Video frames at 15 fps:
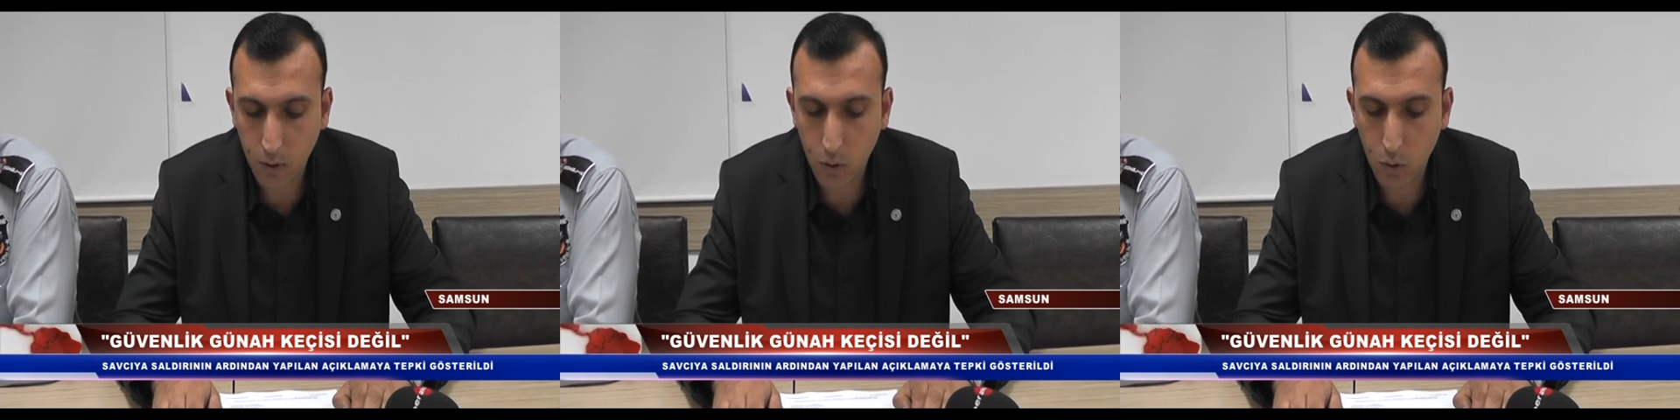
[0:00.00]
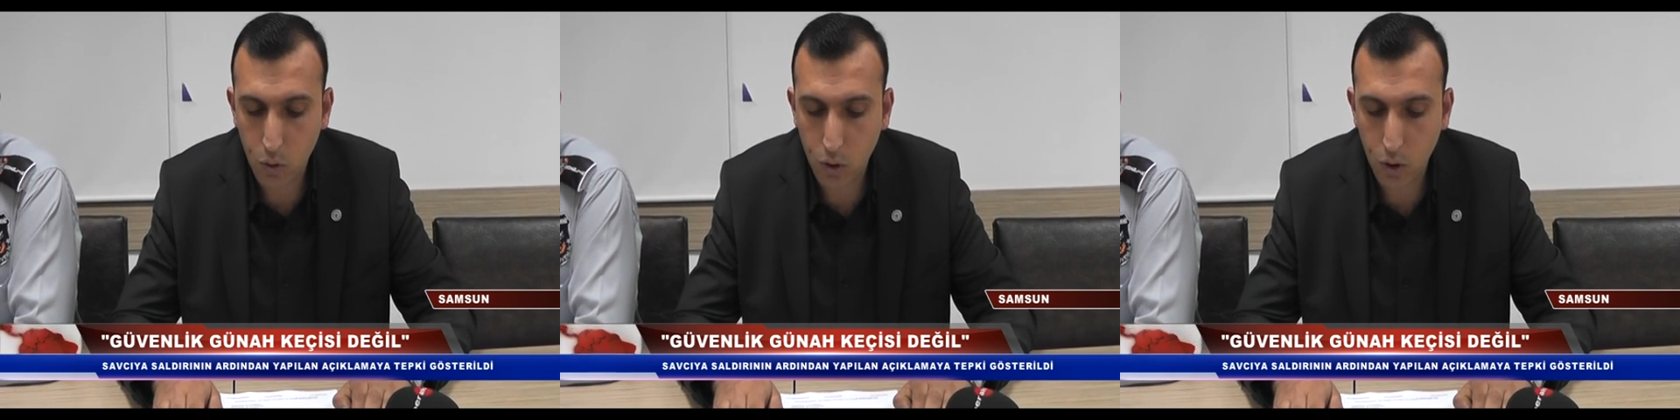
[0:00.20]

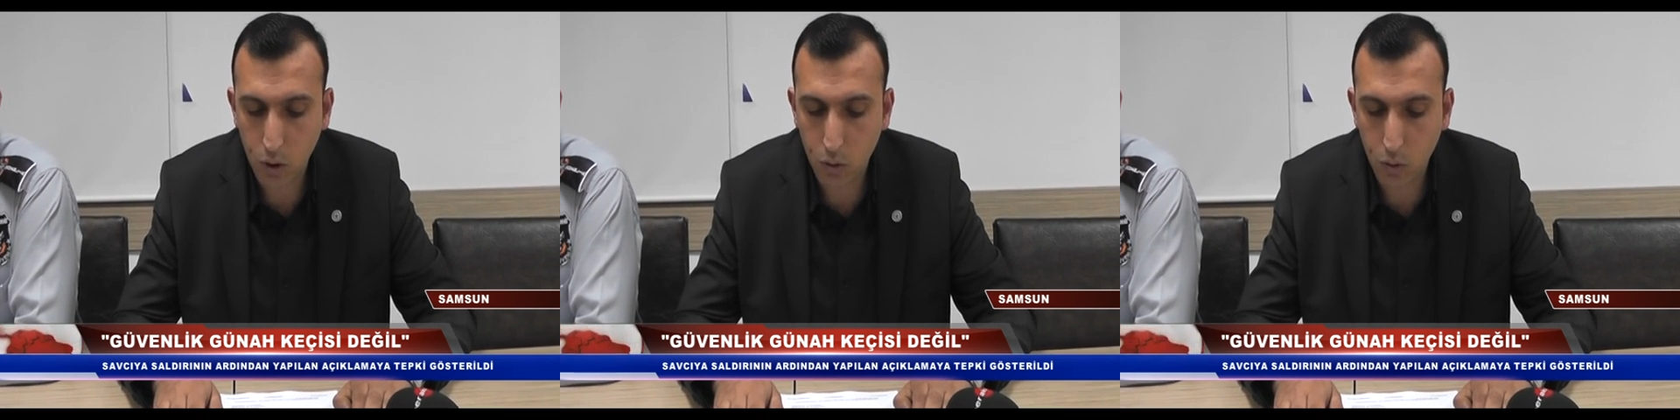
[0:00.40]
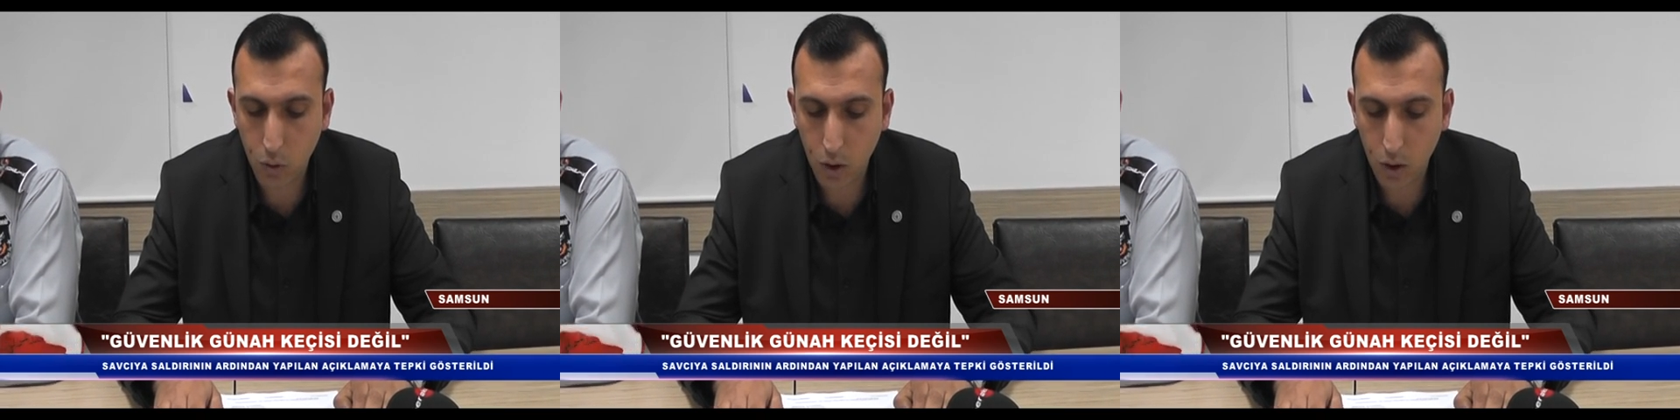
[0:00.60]
ve
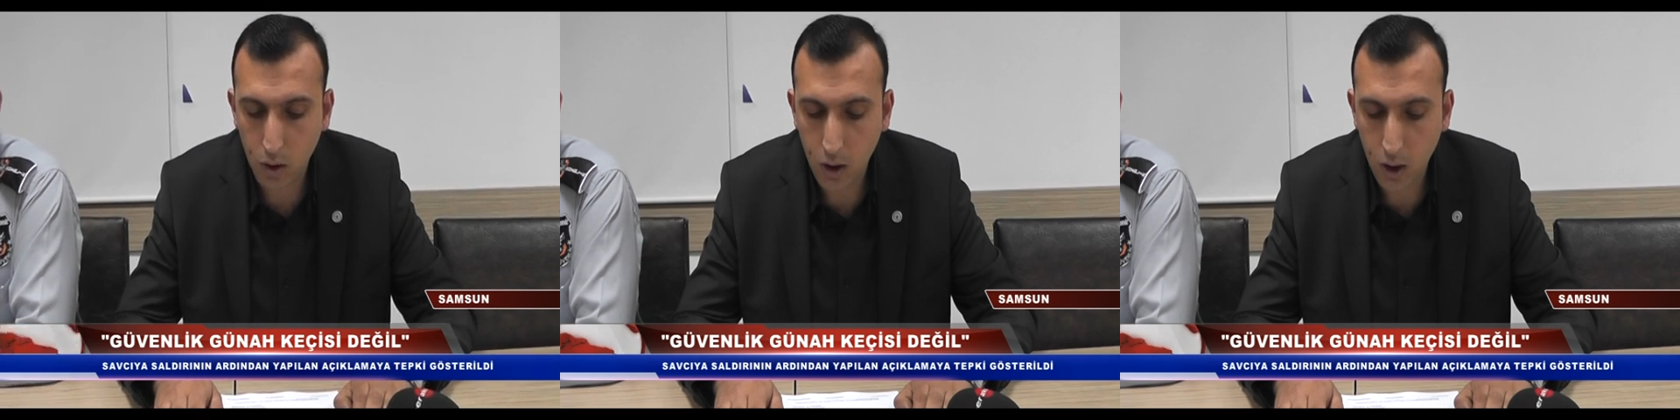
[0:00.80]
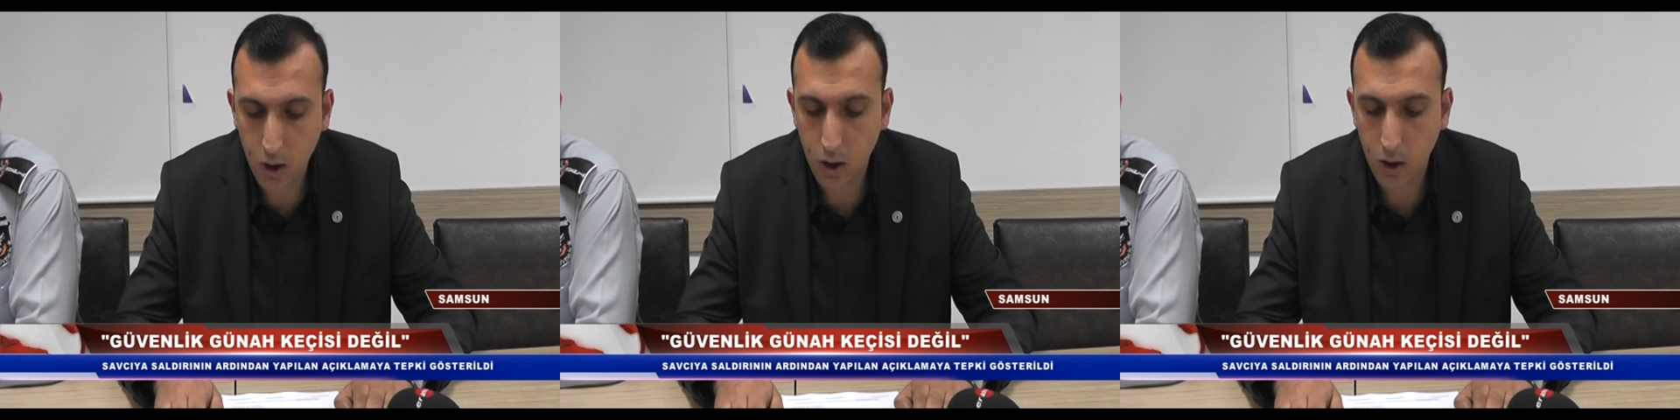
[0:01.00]
özel
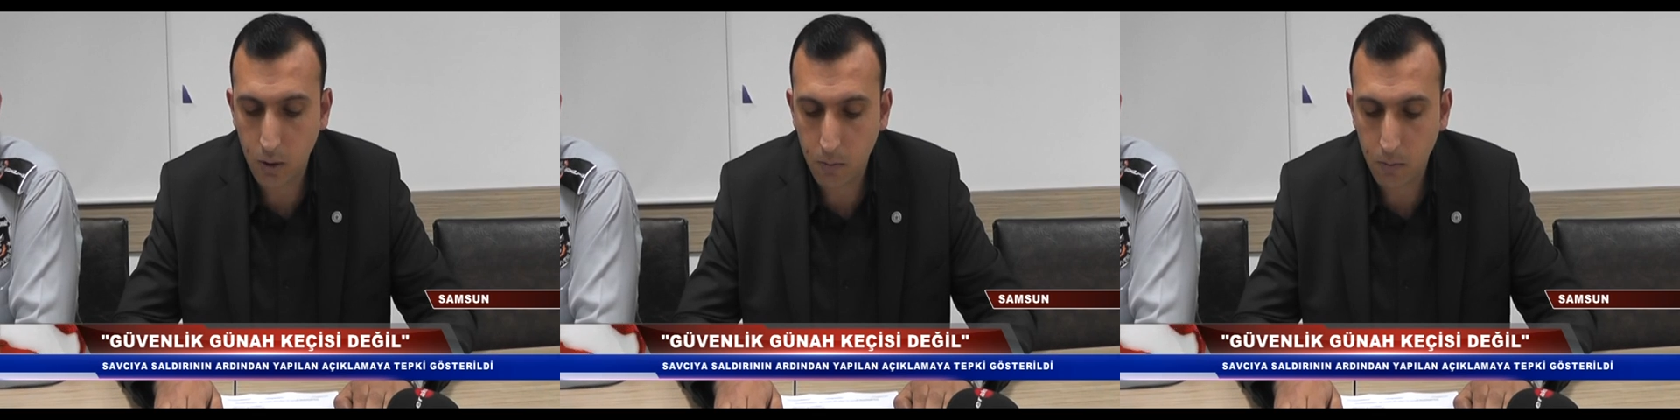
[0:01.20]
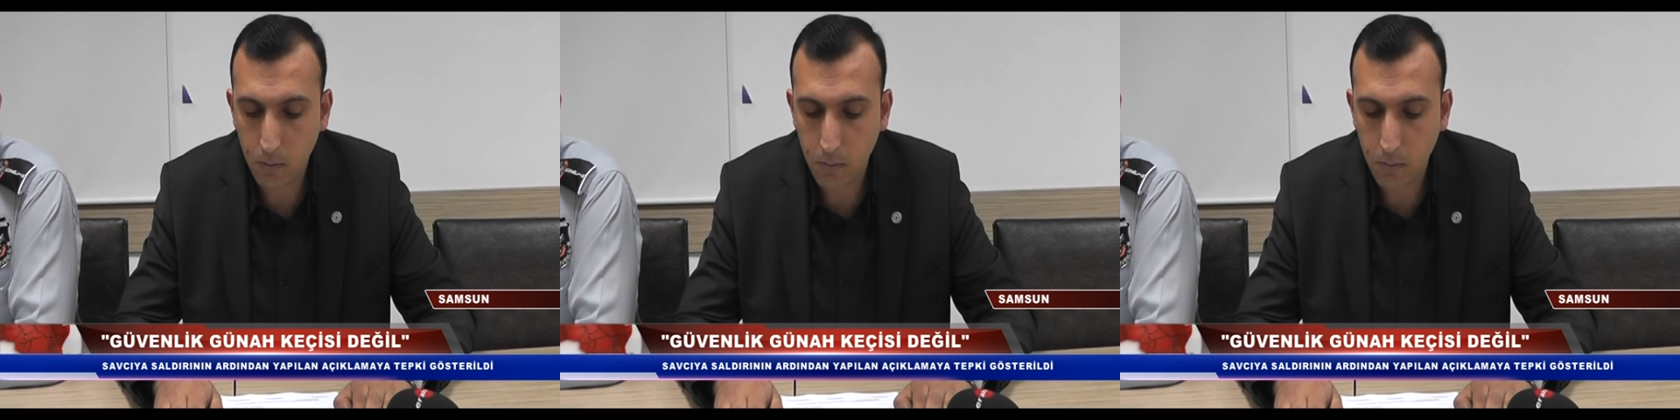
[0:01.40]
güvenlik